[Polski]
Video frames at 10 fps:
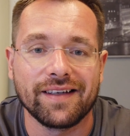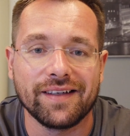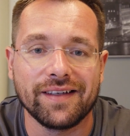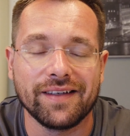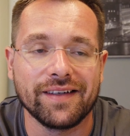
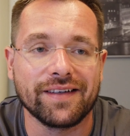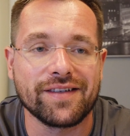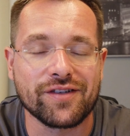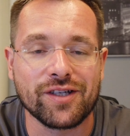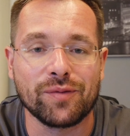e,
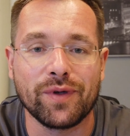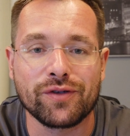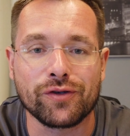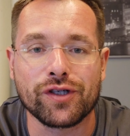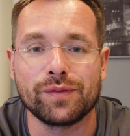gdzie trzeba
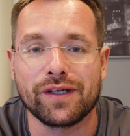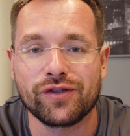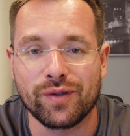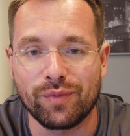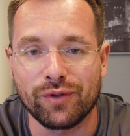mieć
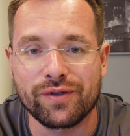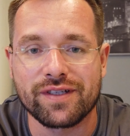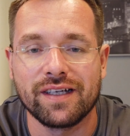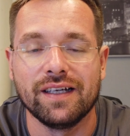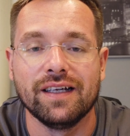18. Plus.